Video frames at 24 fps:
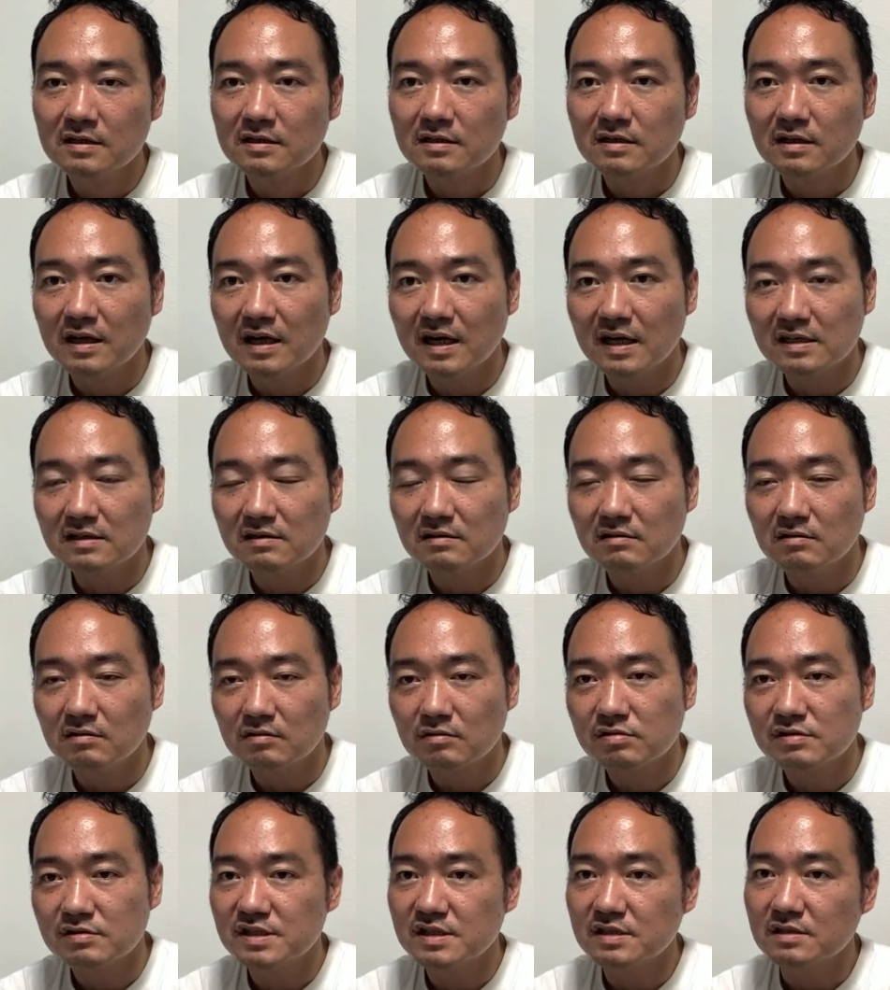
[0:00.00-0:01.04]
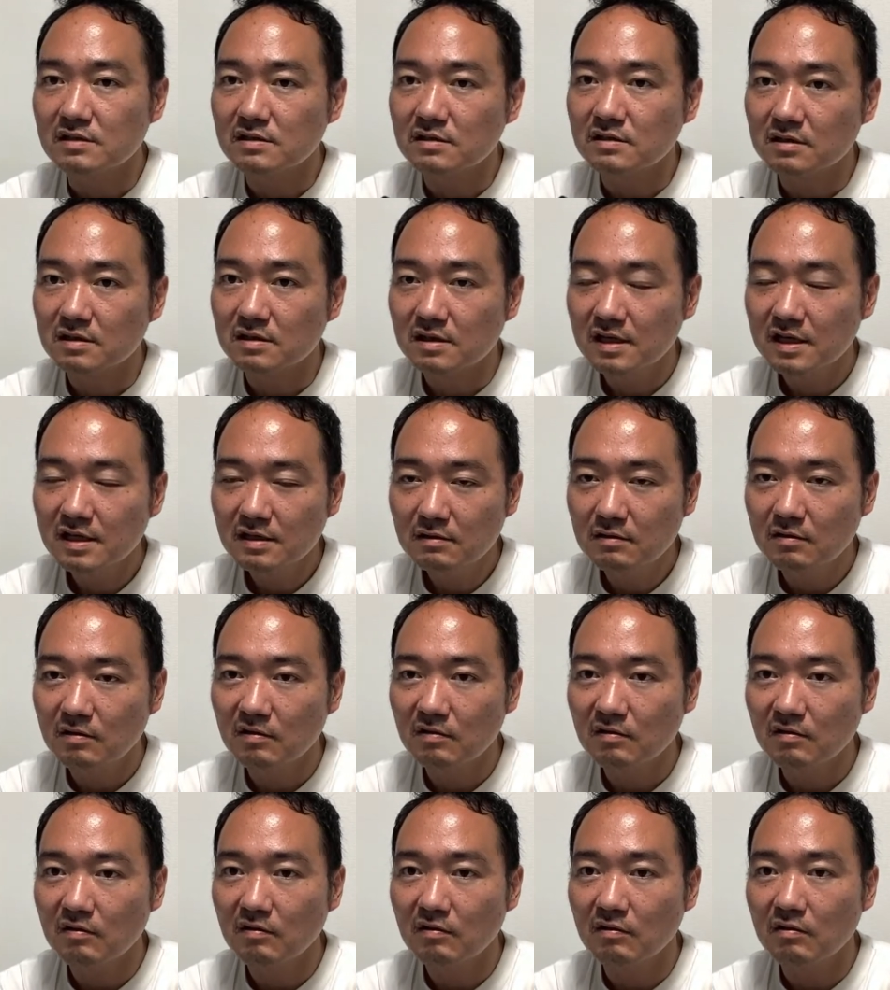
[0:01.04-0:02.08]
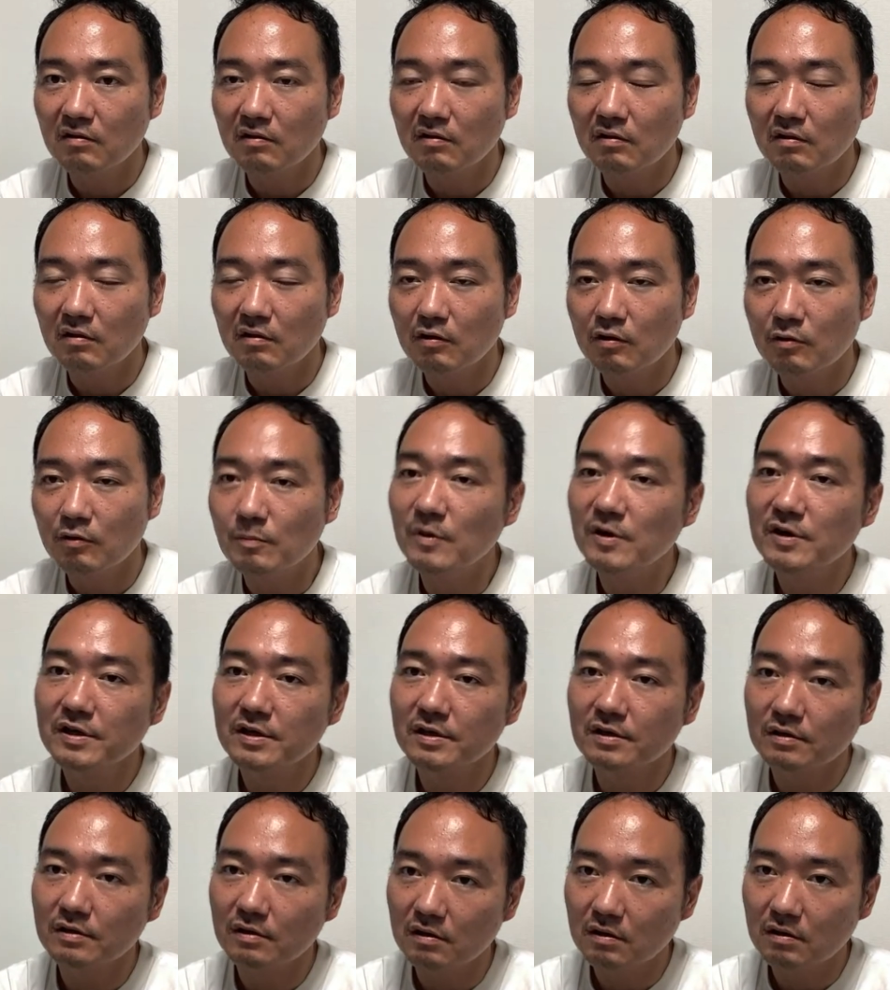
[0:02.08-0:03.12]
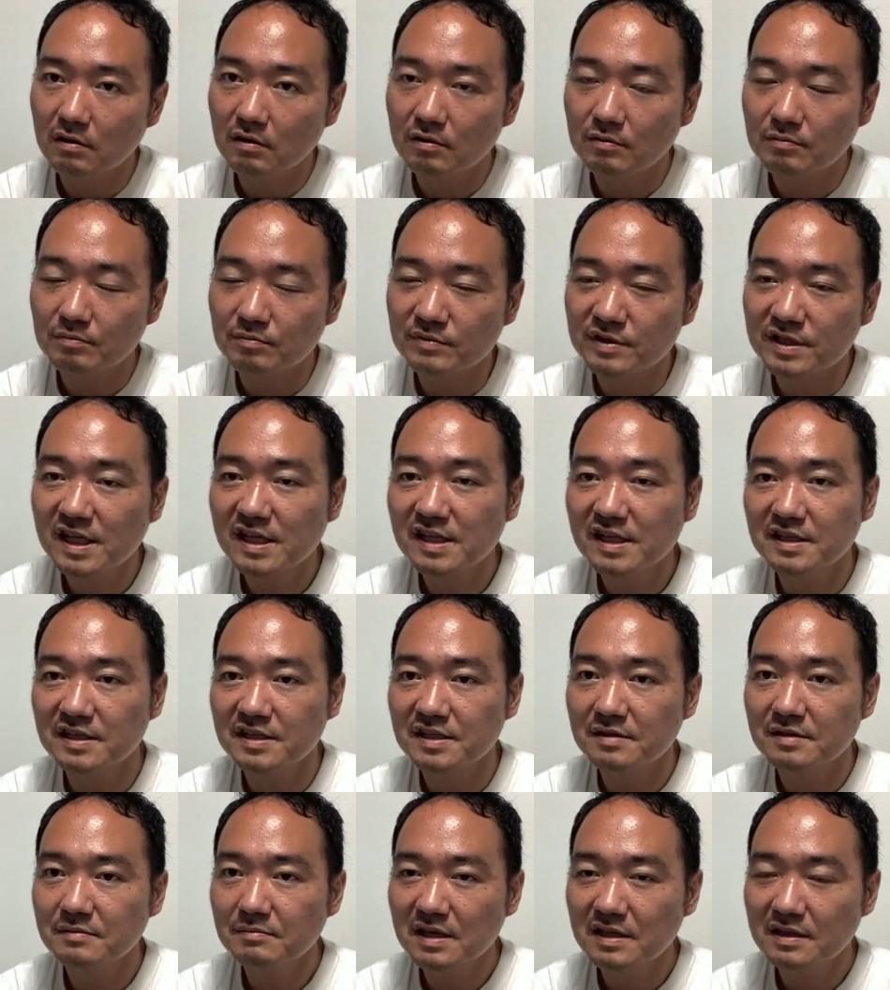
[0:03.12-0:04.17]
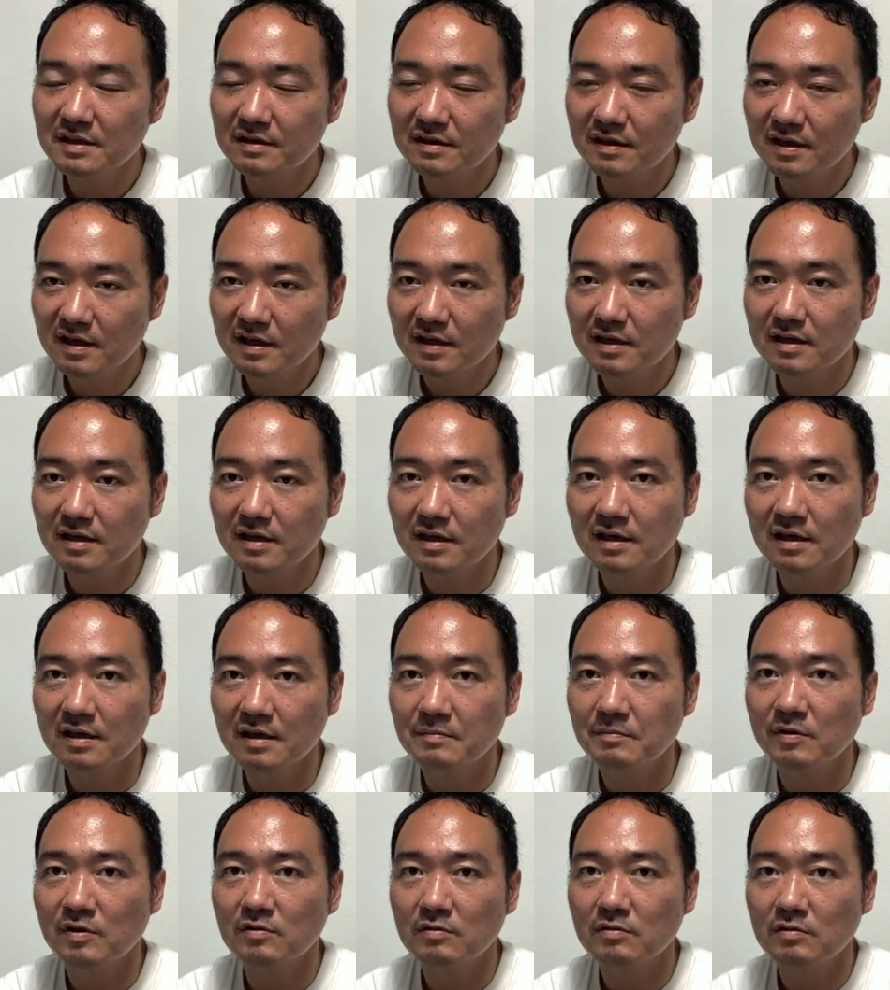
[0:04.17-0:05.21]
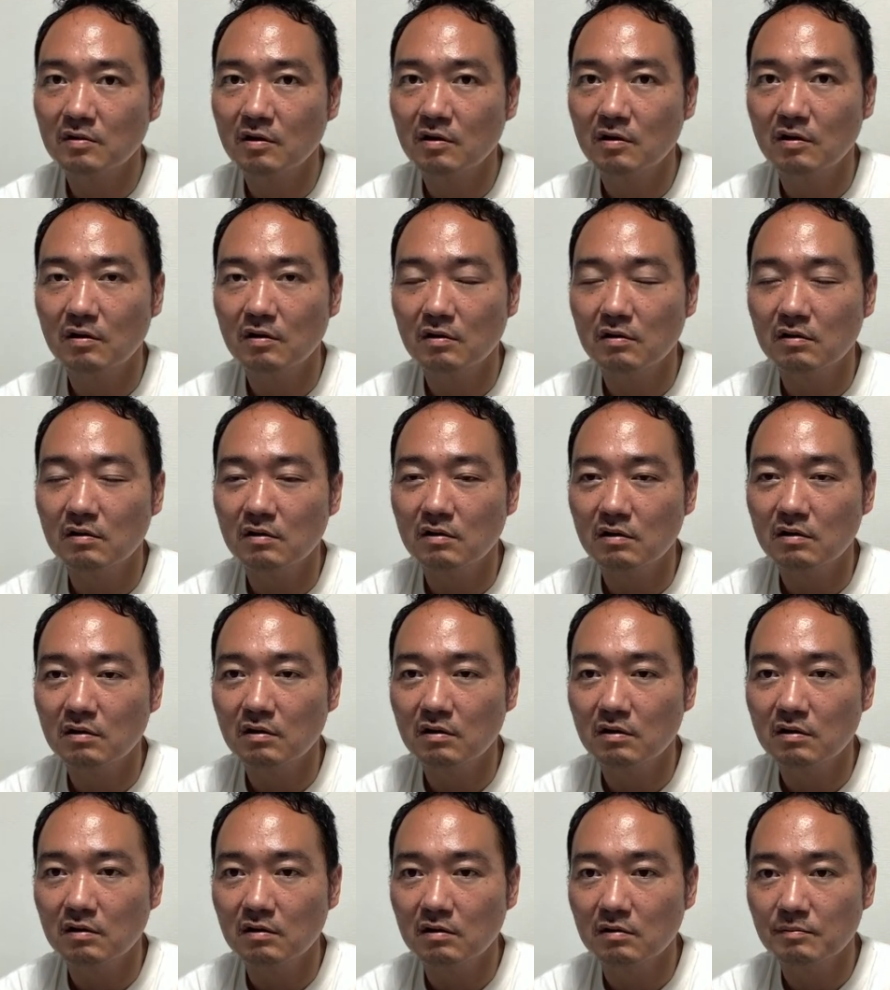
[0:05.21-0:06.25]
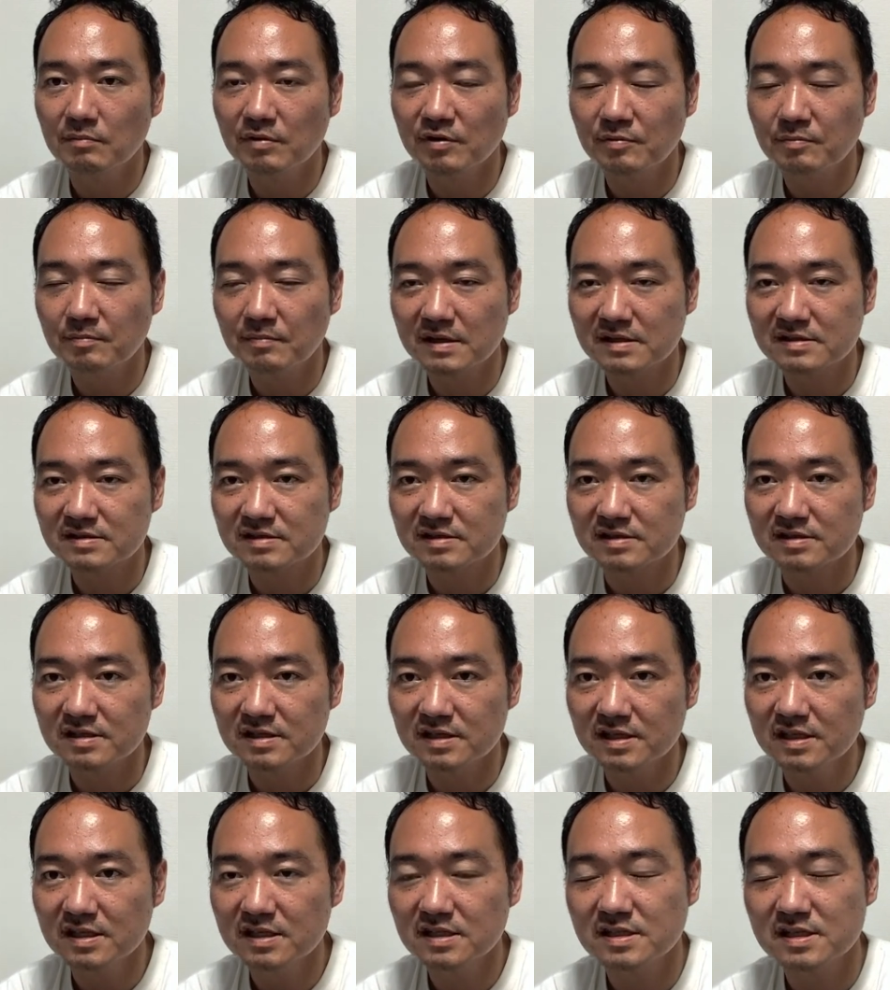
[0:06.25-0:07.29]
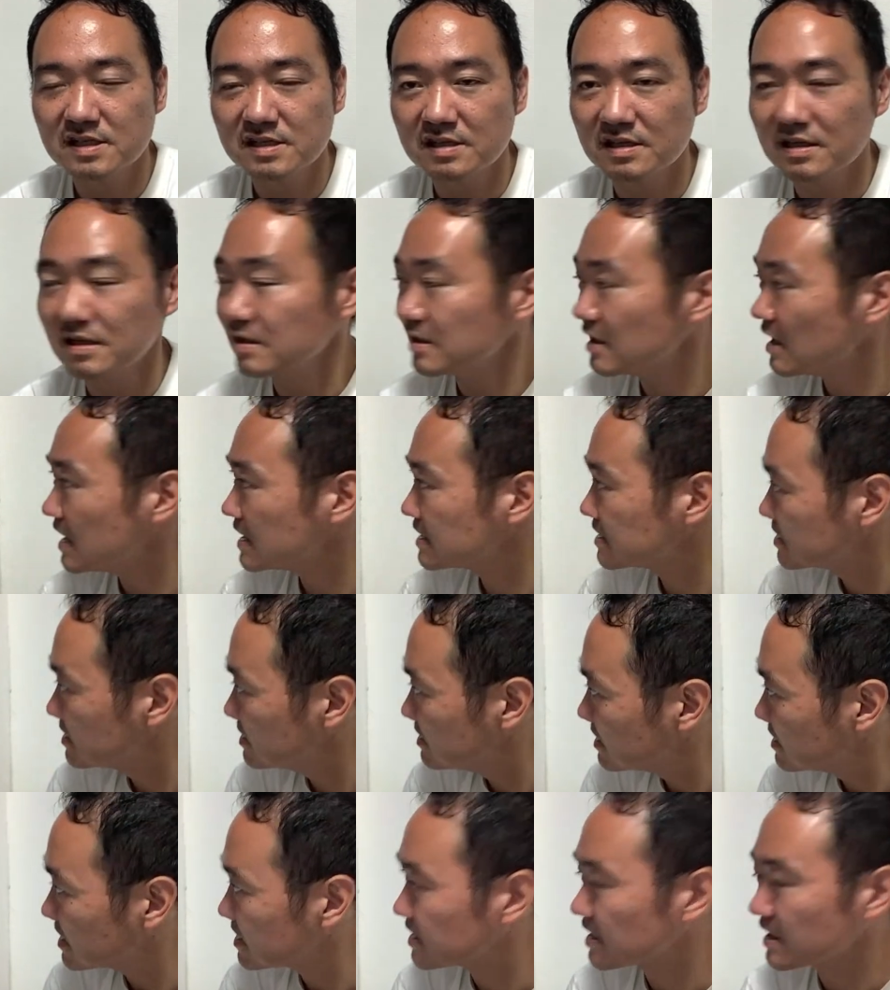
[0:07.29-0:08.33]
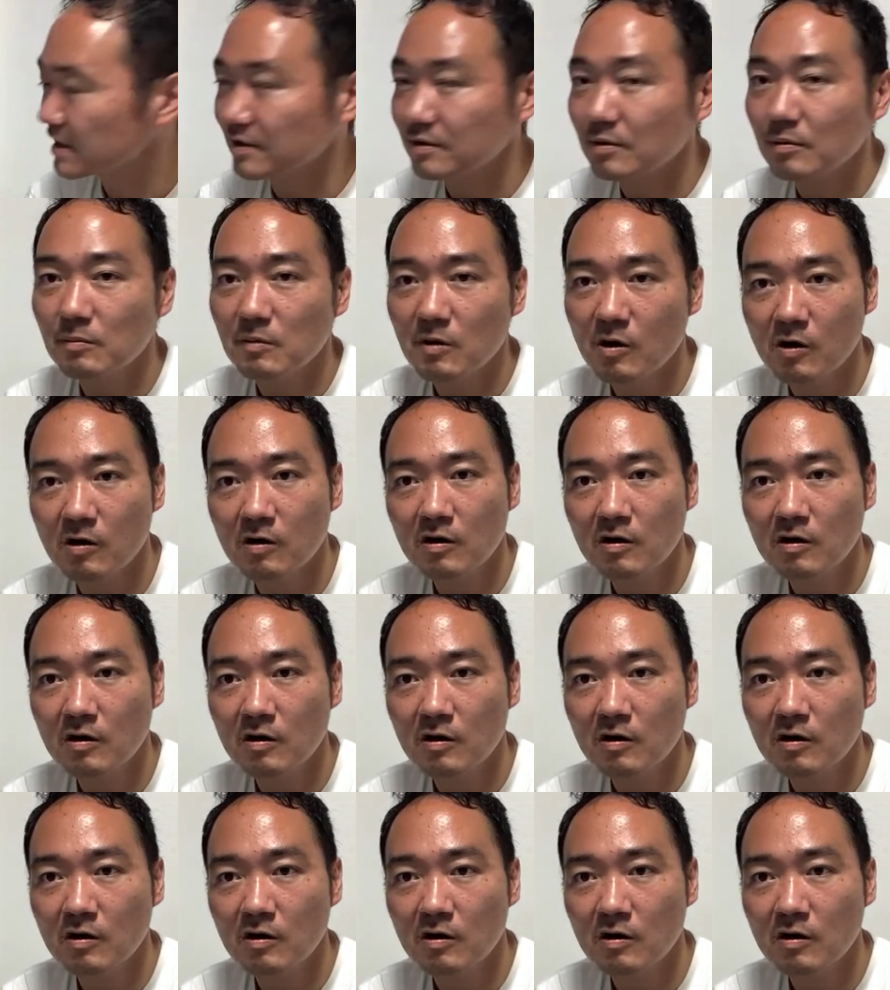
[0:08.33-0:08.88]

あの個人への思いを胸に秘めて、えー、盆を盆祭りにぜひ暑いですけども、